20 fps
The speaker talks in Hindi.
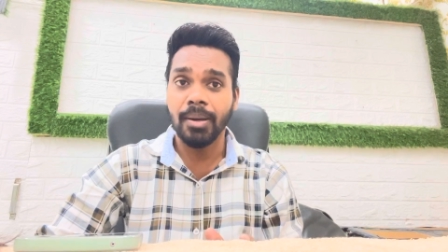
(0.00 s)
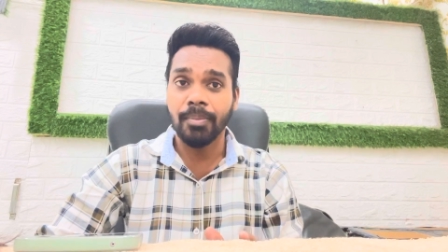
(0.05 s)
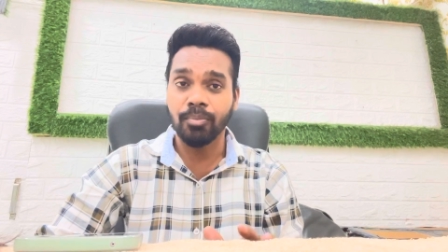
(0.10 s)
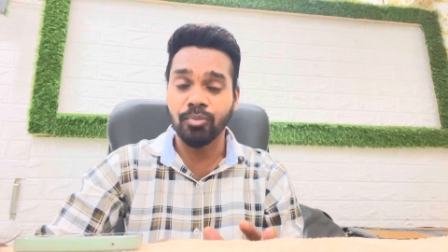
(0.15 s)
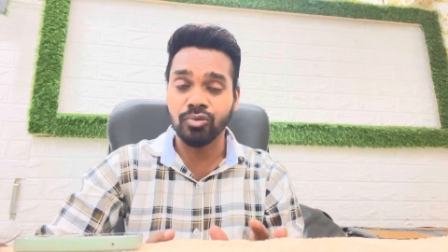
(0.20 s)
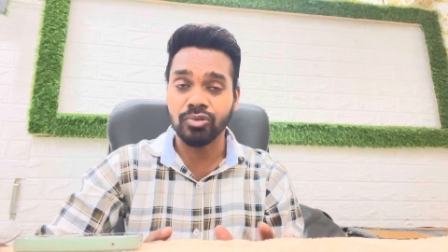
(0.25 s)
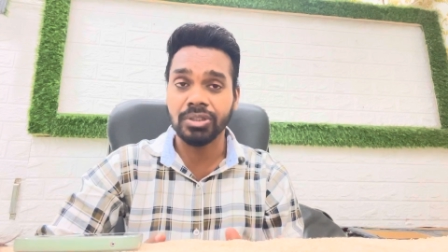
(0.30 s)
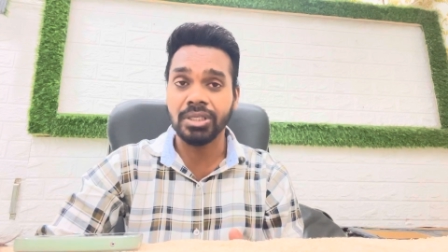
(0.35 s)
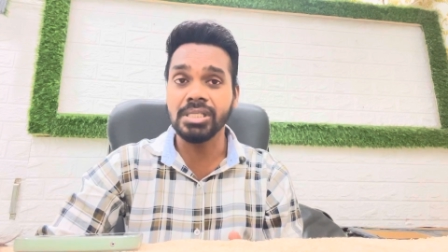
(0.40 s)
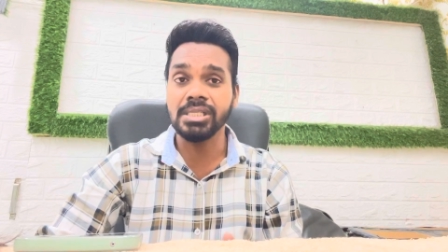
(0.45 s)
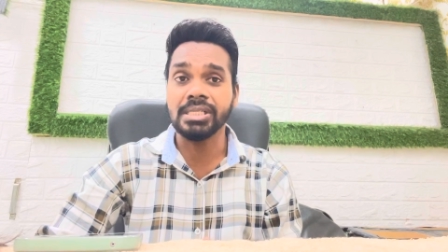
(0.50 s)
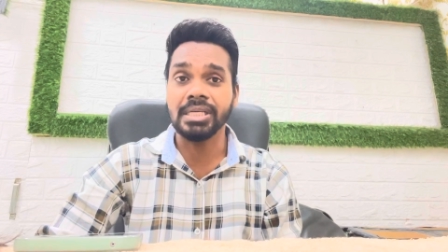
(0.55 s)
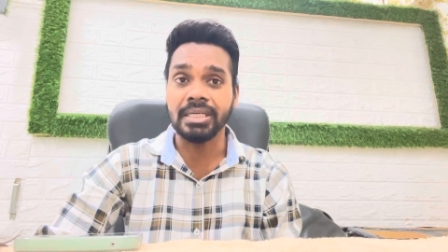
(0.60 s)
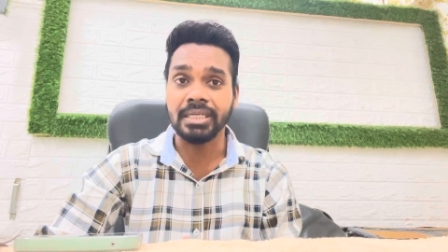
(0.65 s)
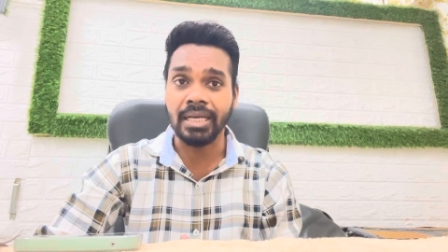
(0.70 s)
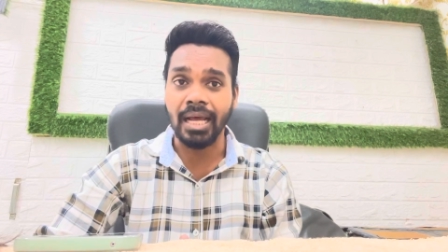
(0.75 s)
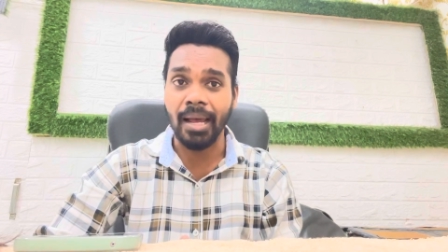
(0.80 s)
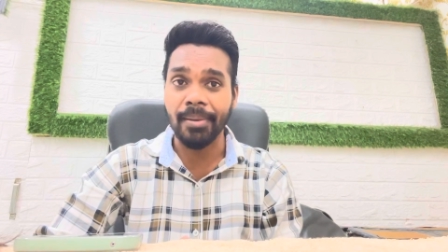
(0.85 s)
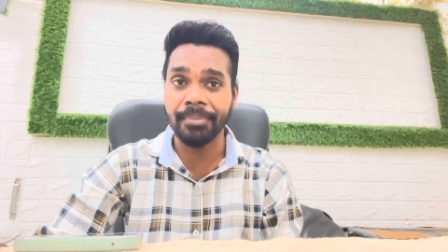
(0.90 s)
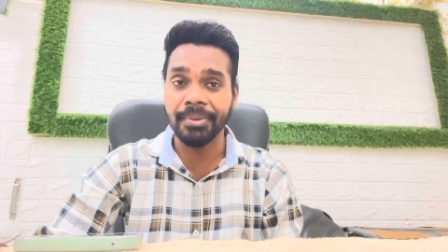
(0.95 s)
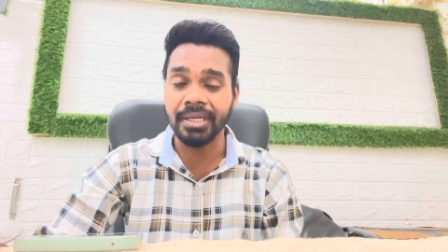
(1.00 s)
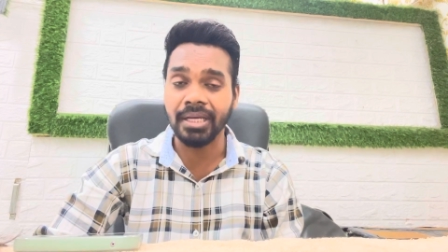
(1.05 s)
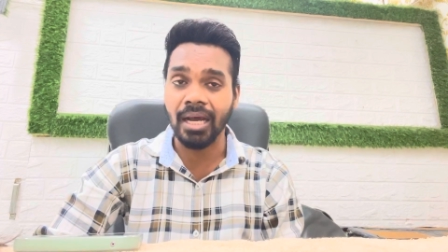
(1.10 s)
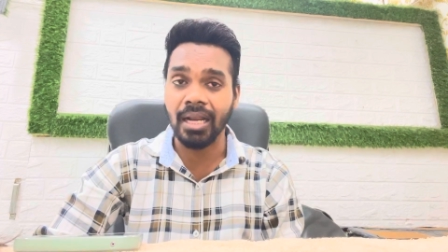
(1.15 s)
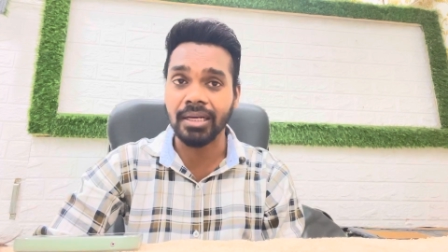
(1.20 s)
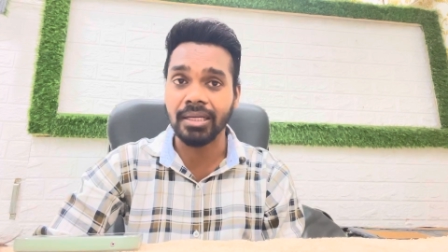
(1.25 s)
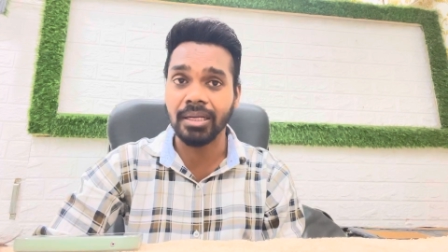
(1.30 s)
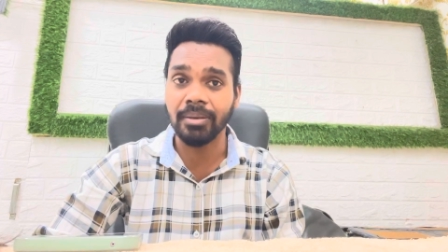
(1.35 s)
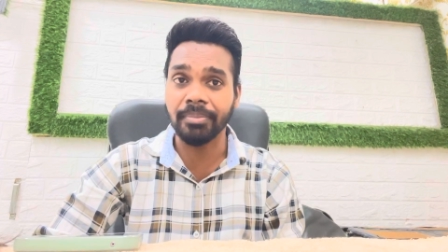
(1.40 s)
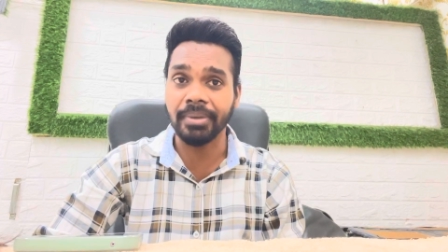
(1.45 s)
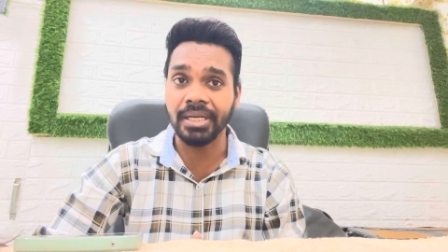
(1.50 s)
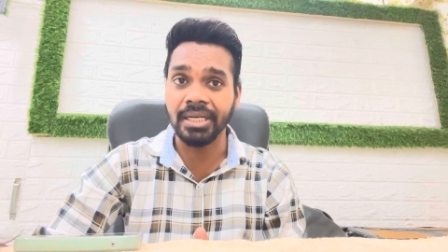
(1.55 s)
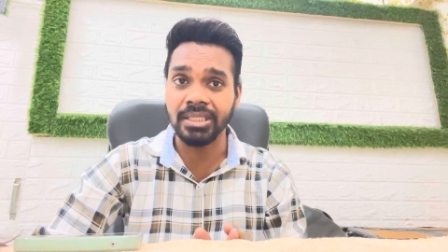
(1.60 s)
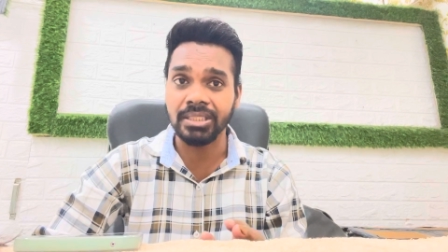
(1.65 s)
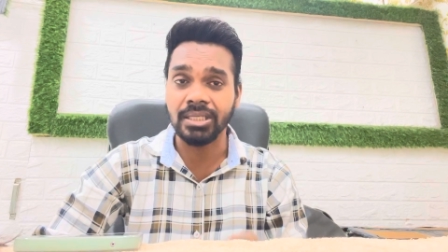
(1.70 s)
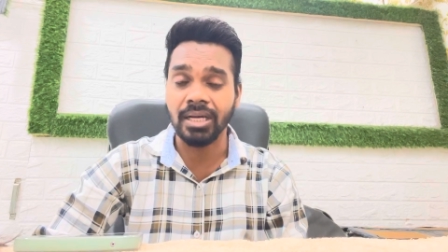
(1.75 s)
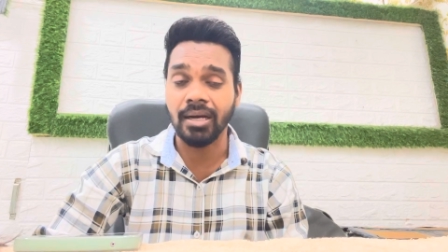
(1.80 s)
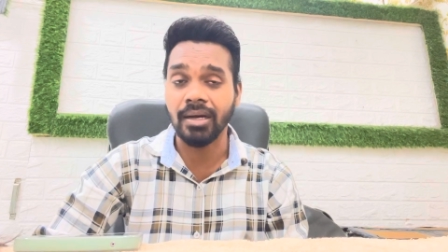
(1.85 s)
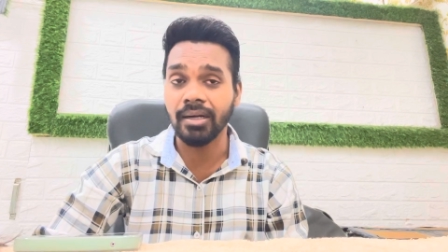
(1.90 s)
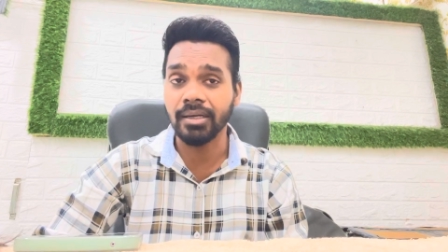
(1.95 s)
मुश्किल से टाइम निकाल कर मैंने
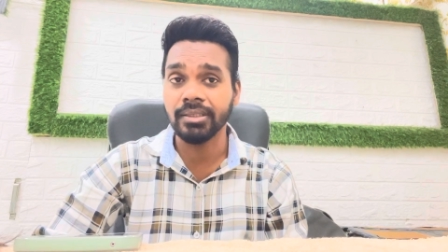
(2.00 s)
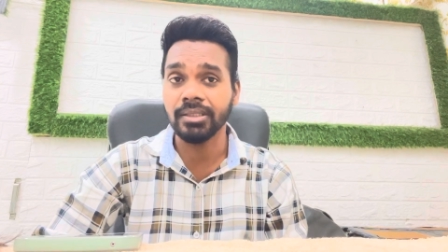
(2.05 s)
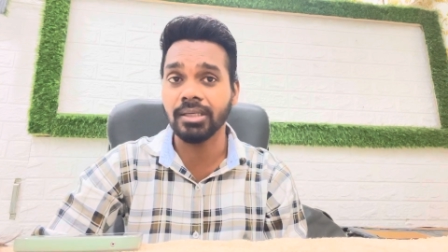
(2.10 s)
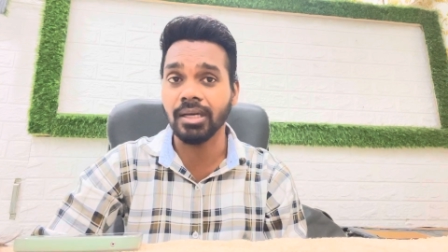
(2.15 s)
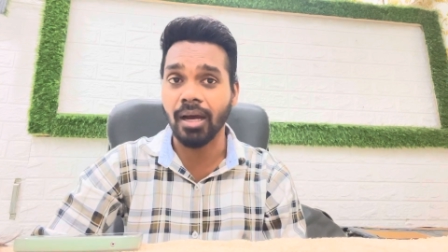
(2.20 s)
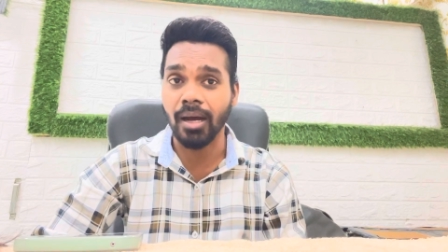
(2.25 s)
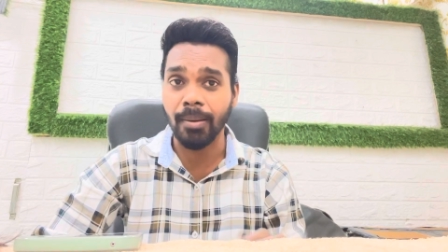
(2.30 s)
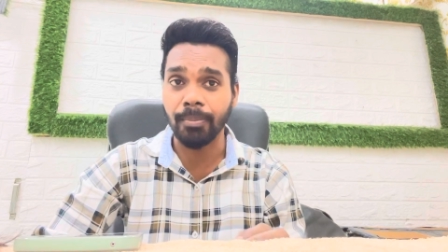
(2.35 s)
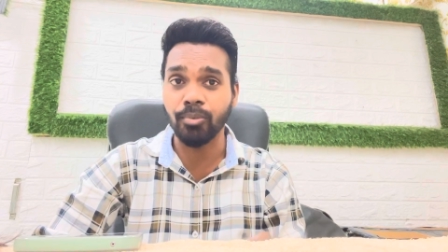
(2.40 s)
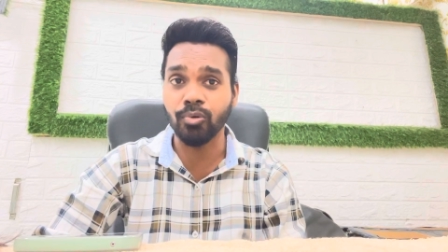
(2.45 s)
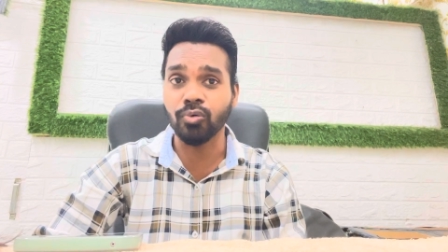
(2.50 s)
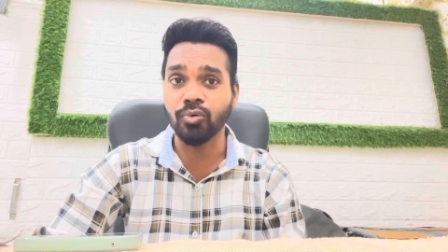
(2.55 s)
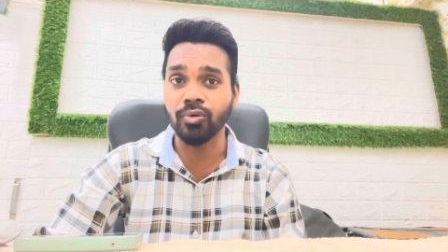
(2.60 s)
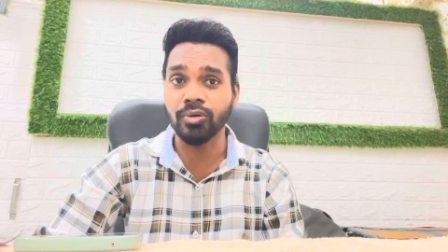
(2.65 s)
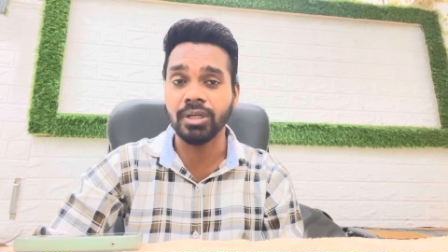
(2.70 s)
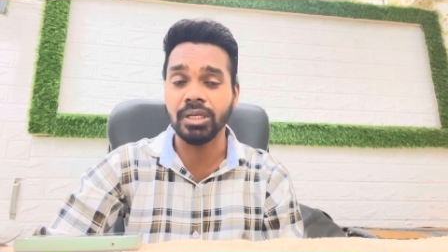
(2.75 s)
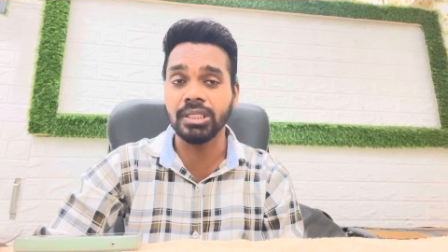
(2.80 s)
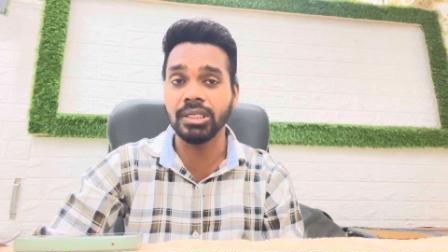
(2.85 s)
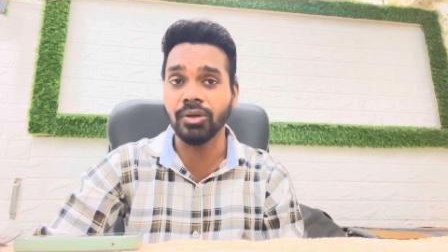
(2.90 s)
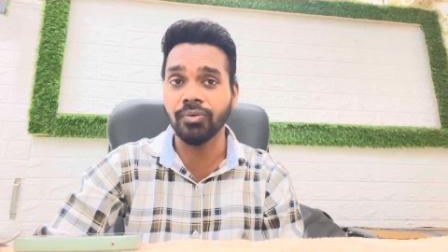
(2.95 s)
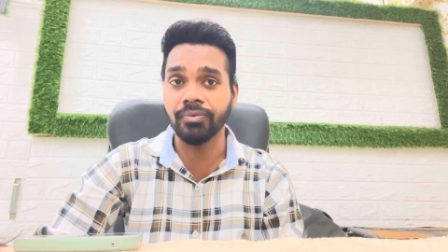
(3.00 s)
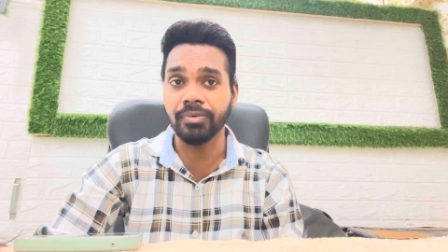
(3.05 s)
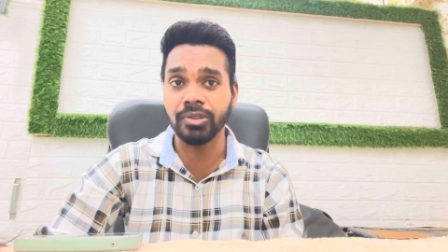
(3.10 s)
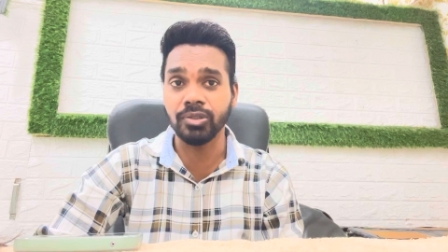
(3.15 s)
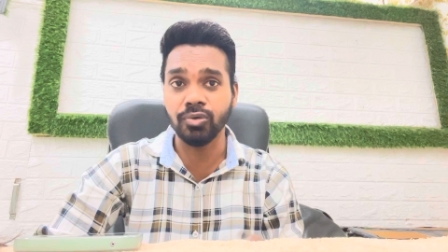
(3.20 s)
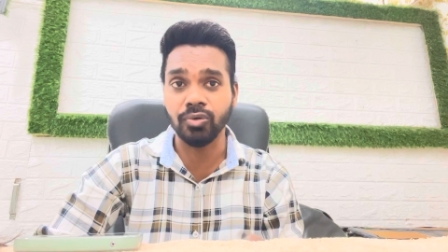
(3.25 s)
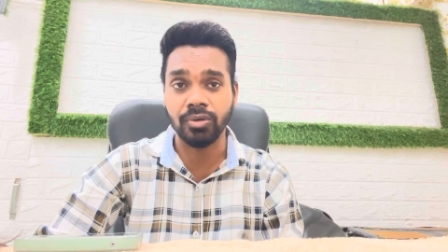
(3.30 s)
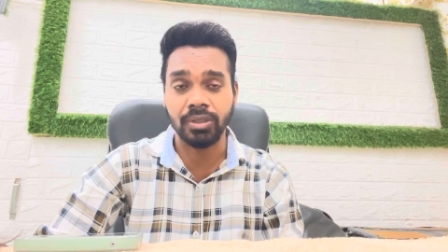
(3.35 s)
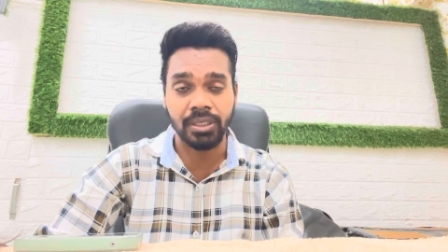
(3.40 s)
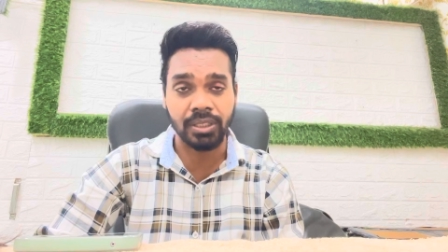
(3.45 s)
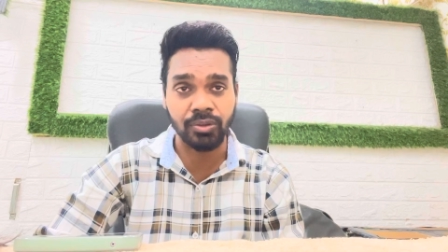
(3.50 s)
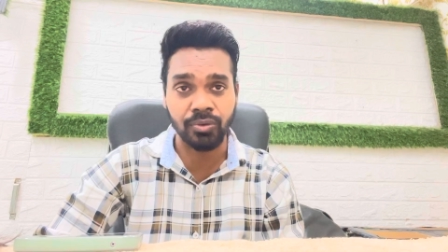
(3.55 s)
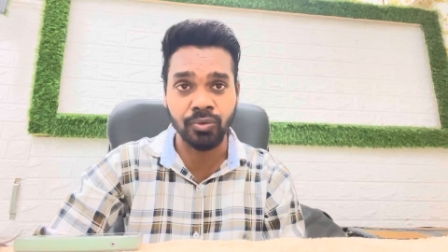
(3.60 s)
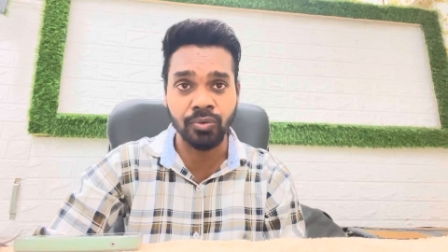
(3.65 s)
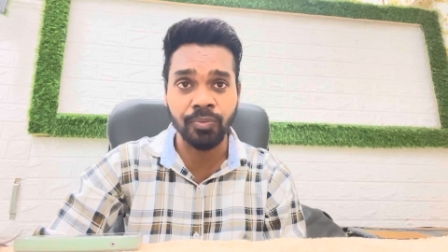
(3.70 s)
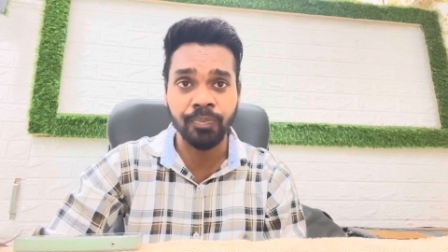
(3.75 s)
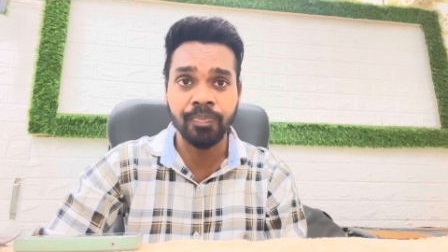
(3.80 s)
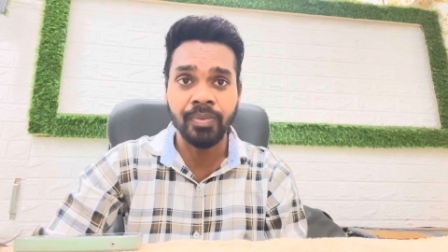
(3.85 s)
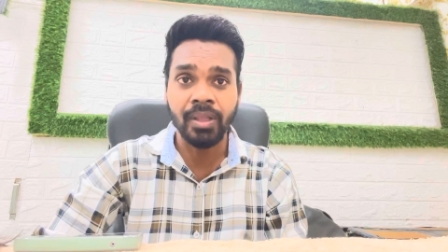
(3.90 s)
चाहा कि आप लोगों के लिए वीडियो कर दूं